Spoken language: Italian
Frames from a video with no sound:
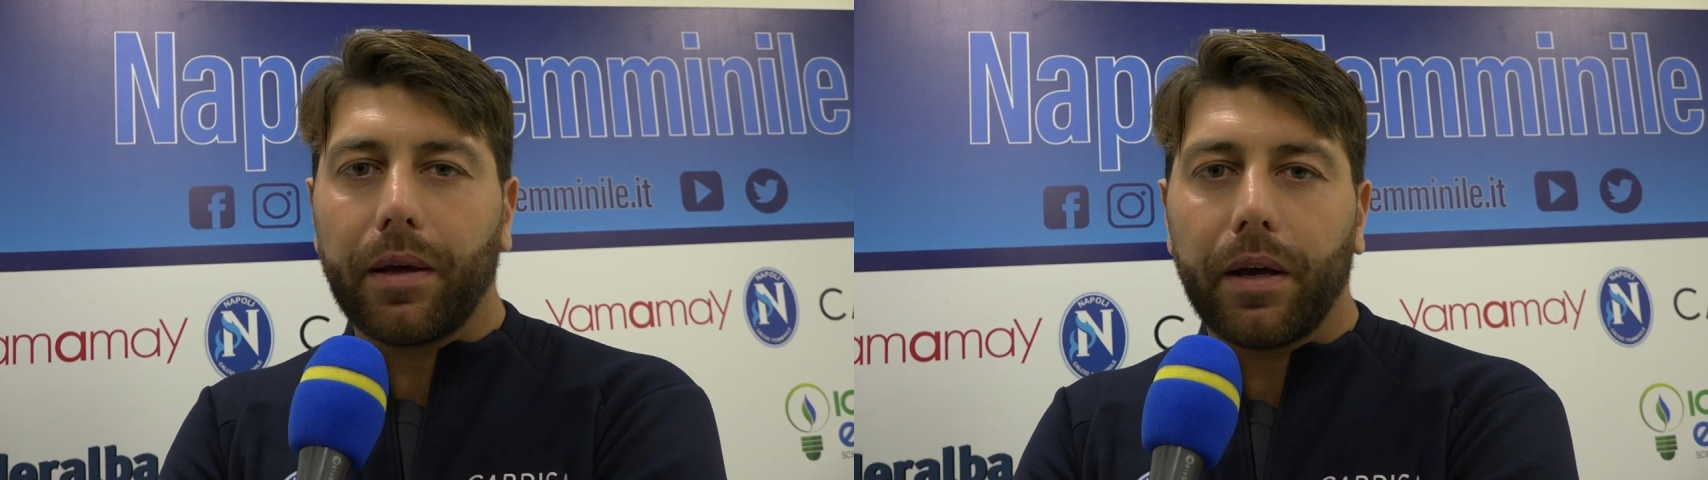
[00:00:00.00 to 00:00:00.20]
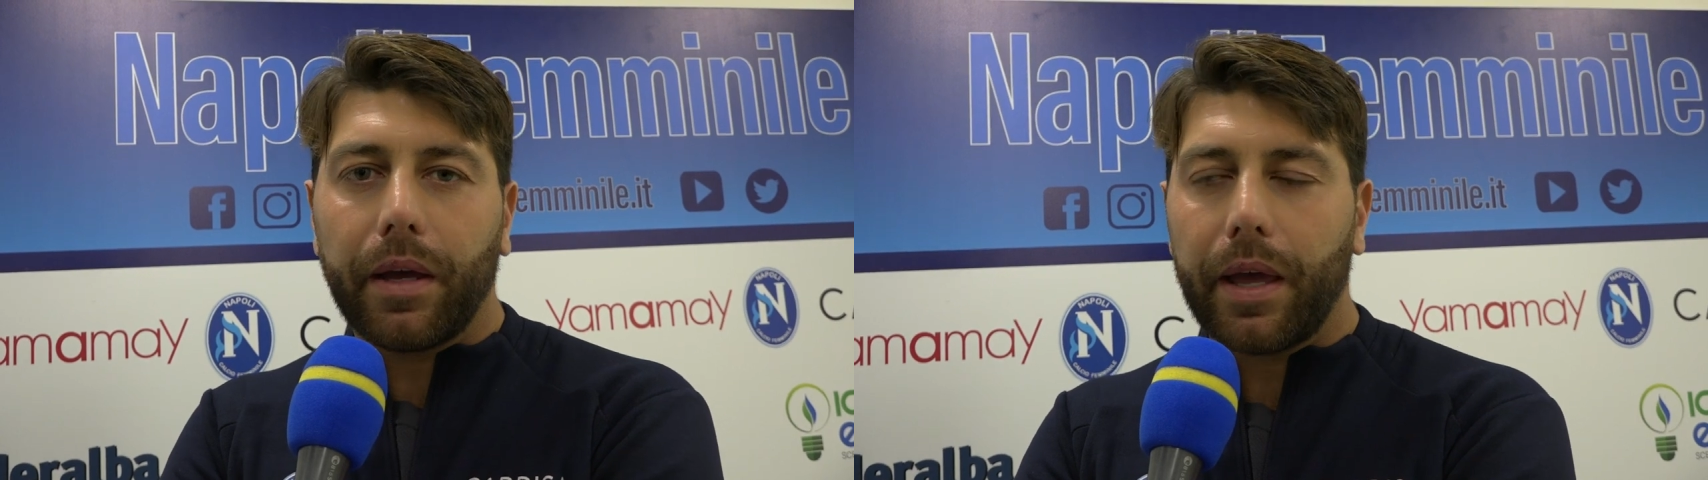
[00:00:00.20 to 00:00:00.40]

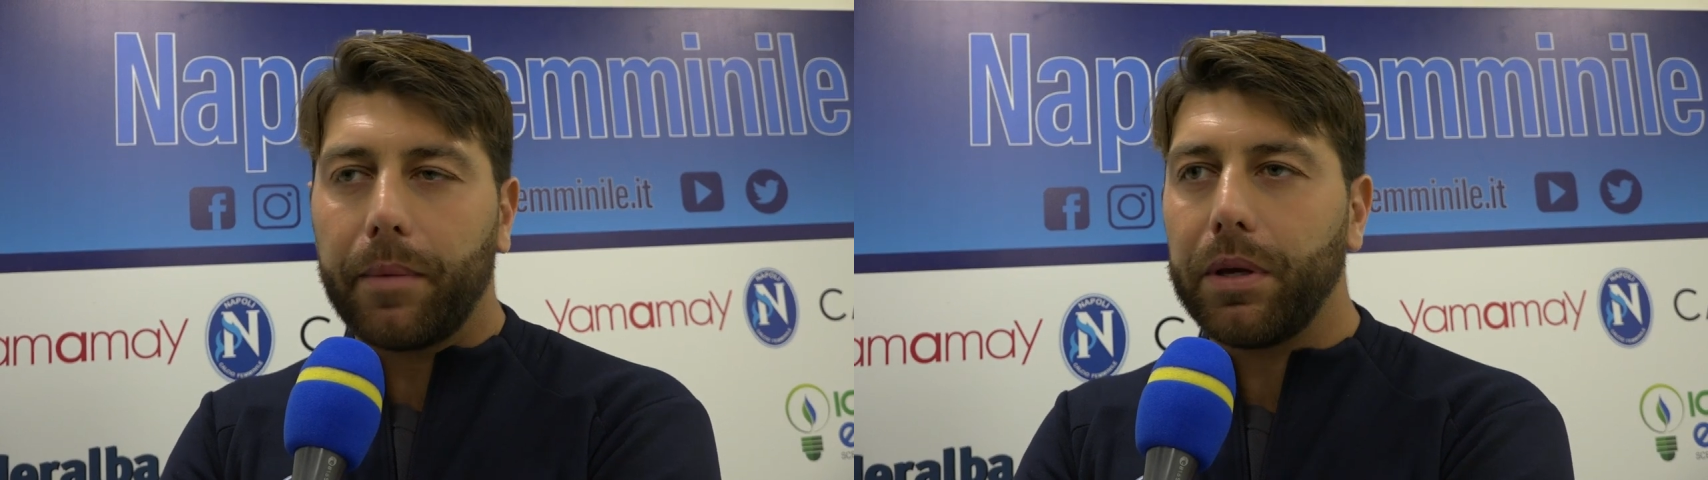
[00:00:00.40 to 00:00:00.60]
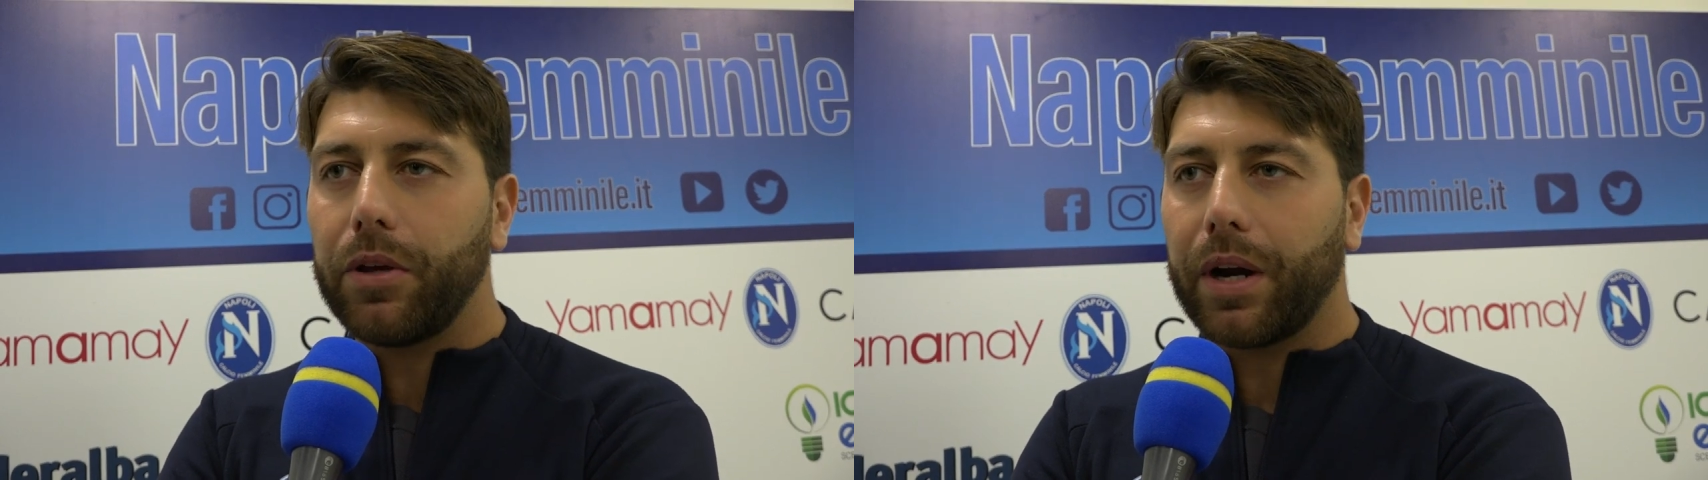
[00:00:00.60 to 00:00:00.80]
Eh, eh, e,
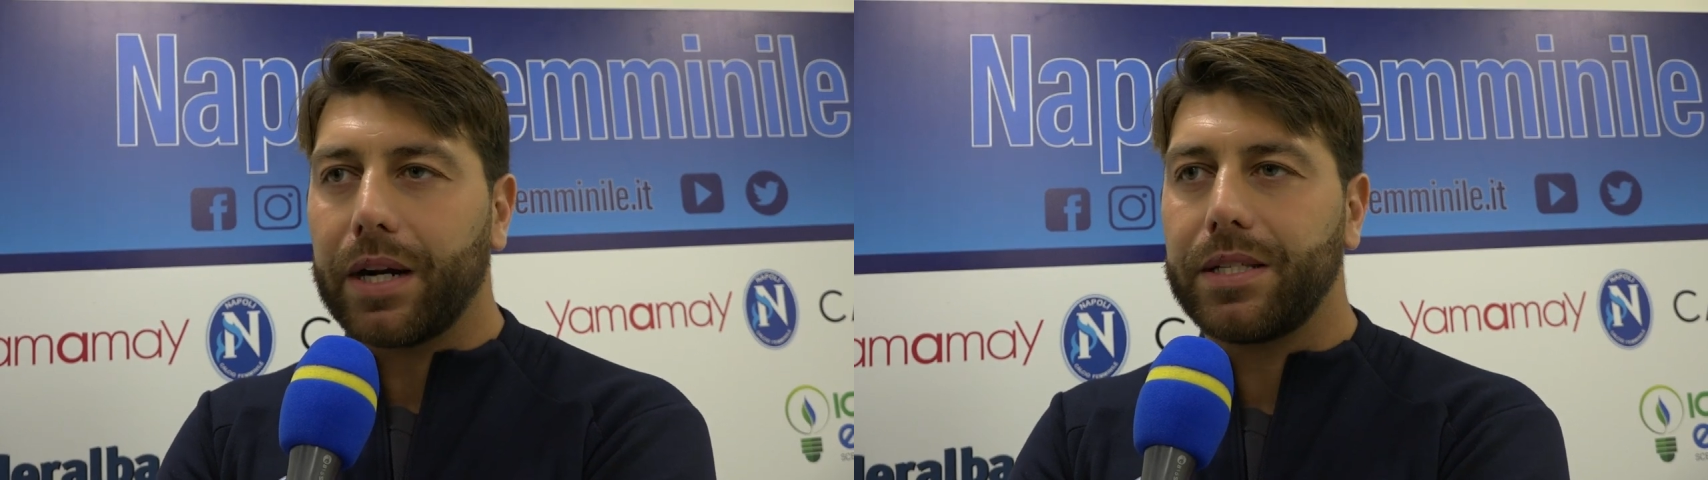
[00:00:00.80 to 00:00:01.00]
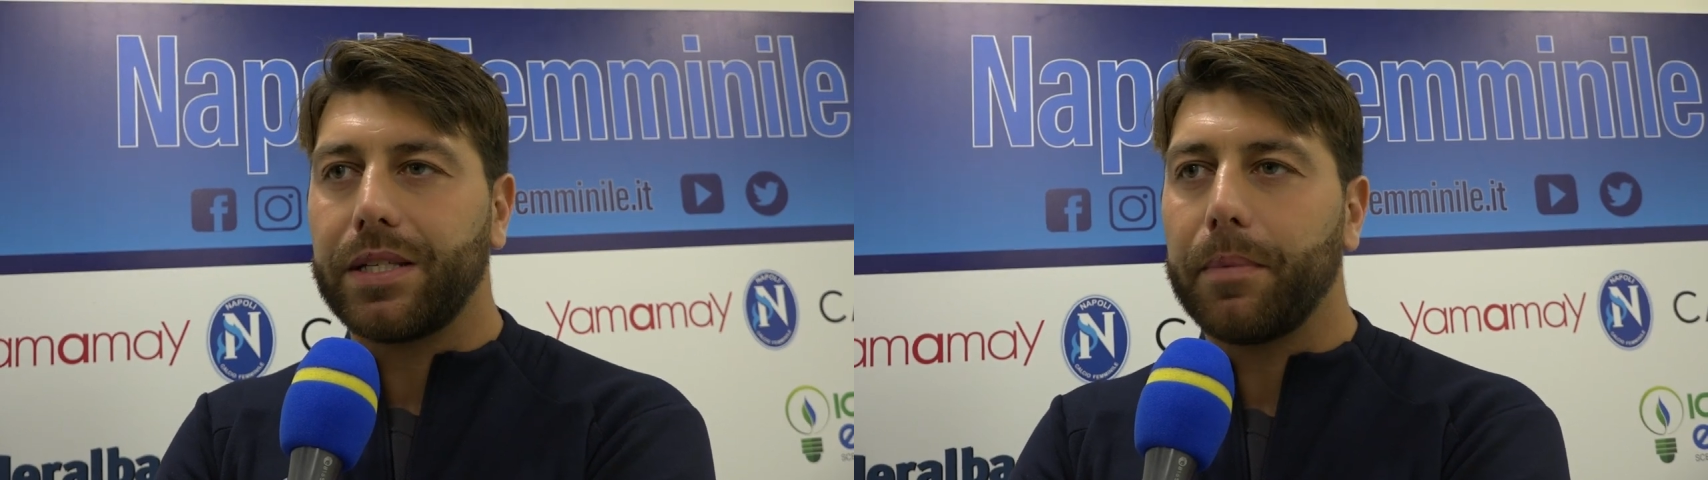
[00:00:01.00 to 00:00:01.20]

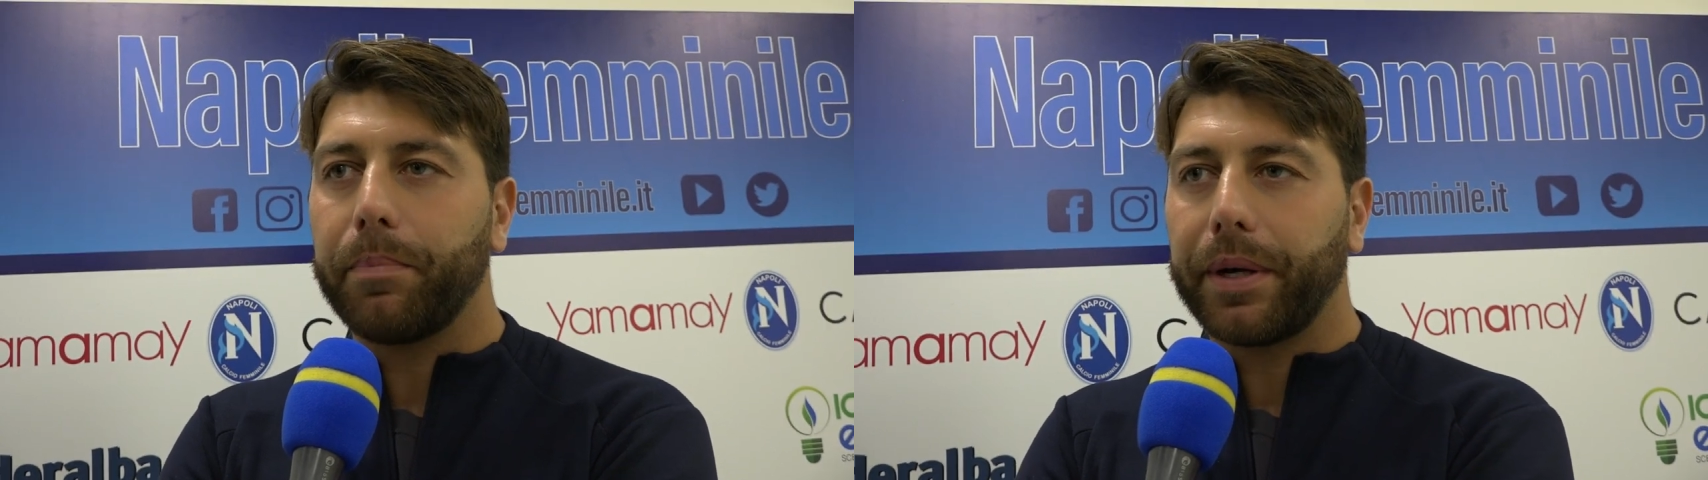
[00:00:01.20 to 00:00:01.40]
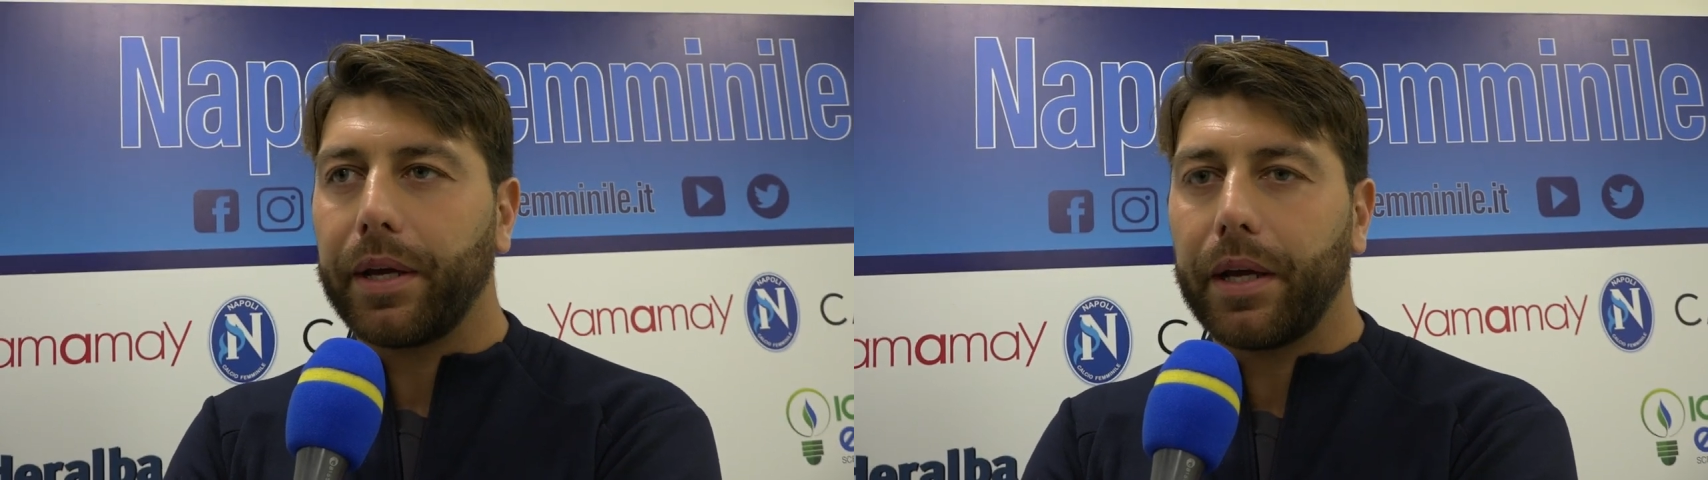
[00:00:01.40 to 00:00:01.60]
migliorarsi
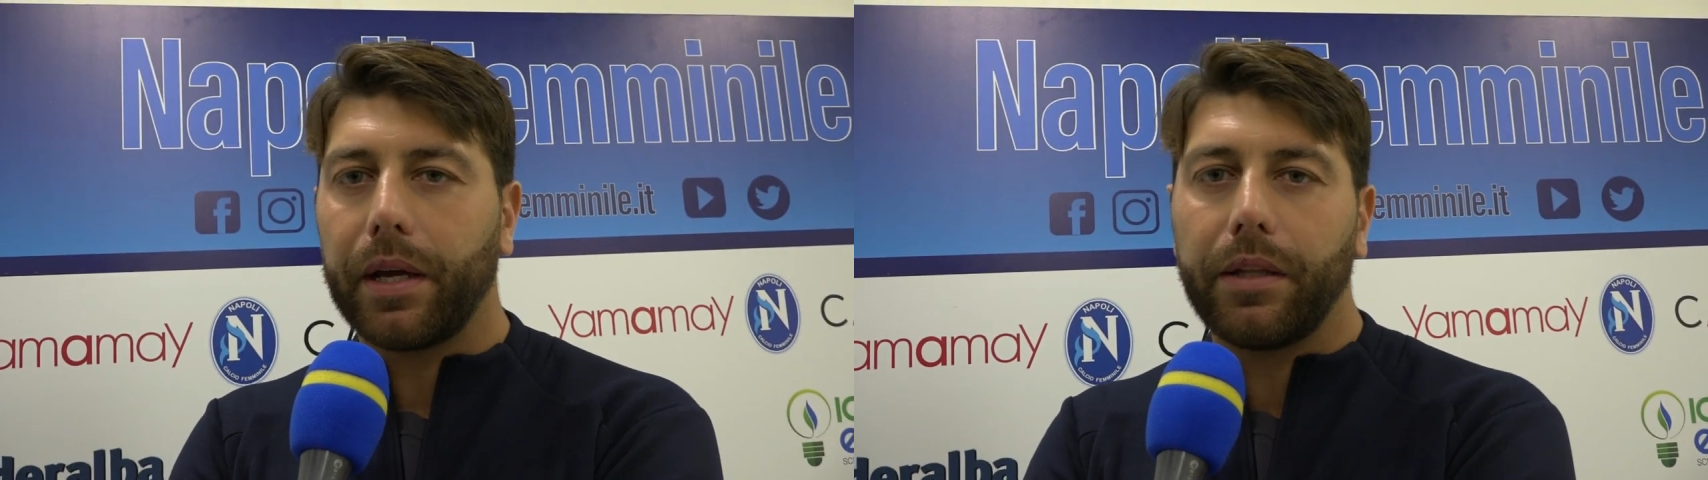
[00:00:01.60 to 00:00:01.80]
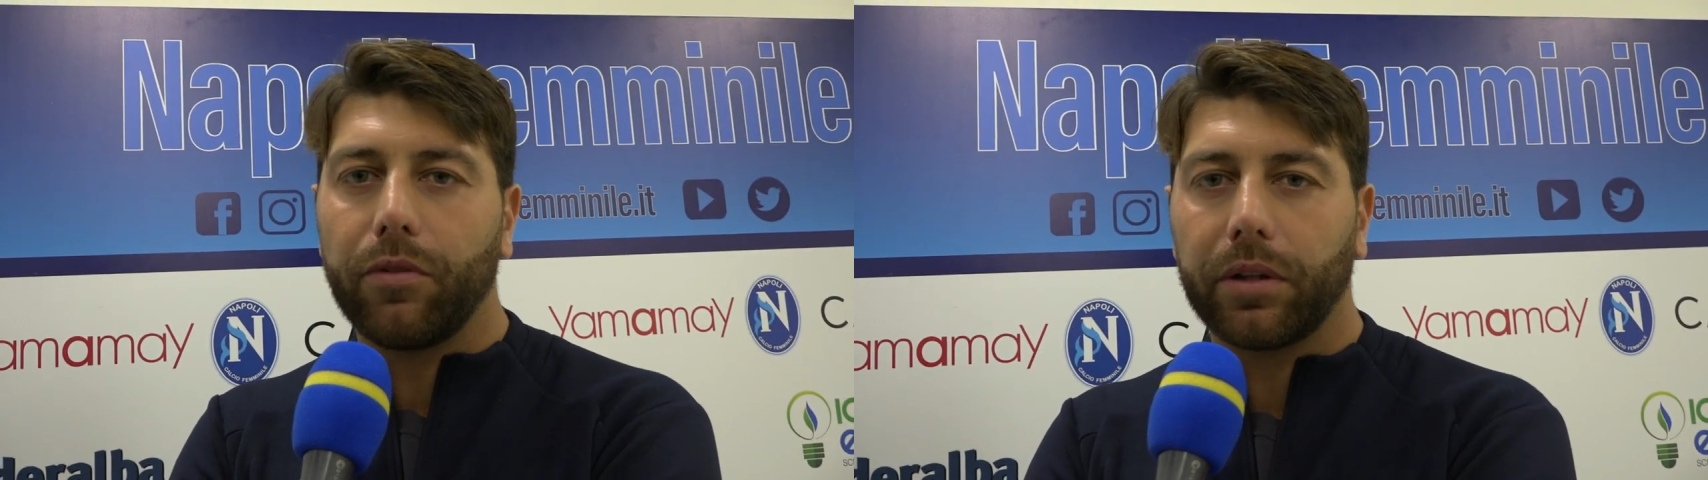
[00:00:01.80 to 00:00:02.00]

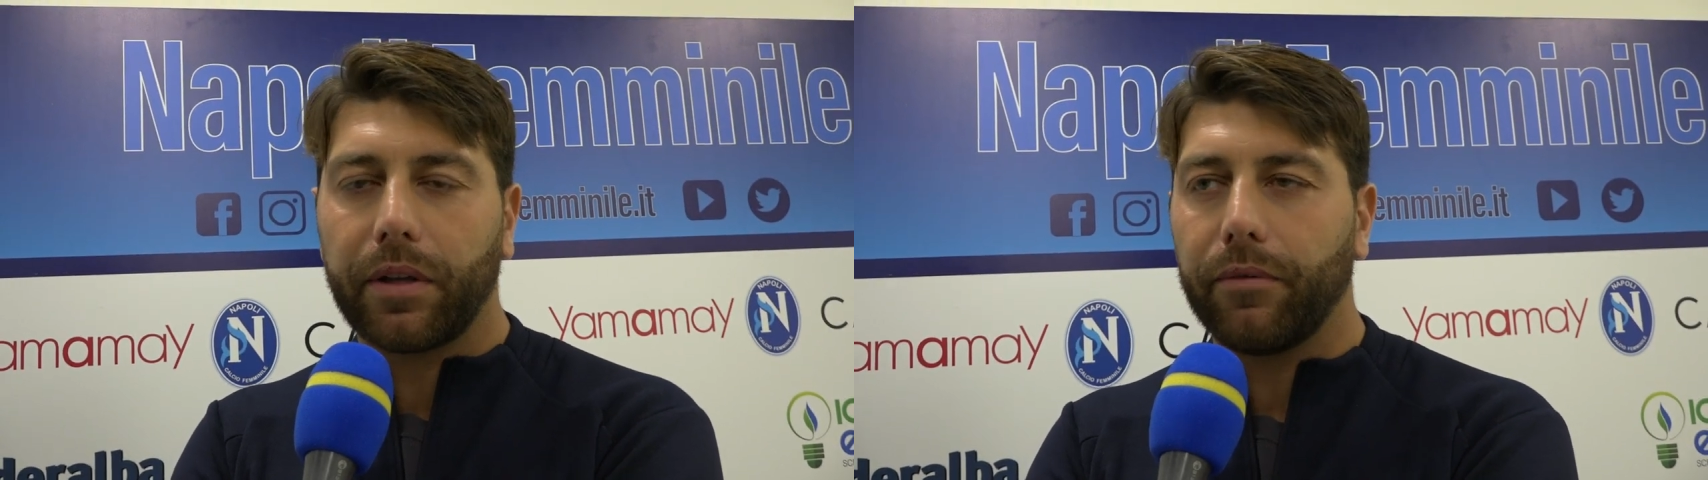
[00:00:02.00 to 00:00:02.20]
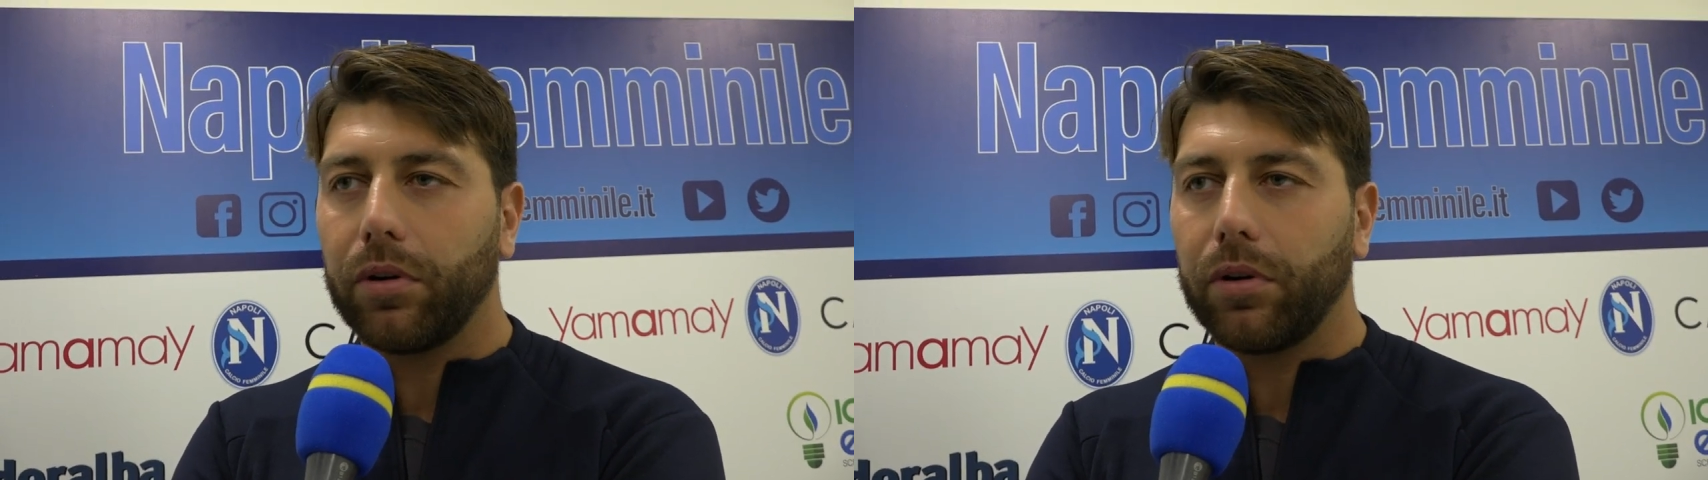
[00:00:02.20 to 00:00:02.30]
sempre di volta in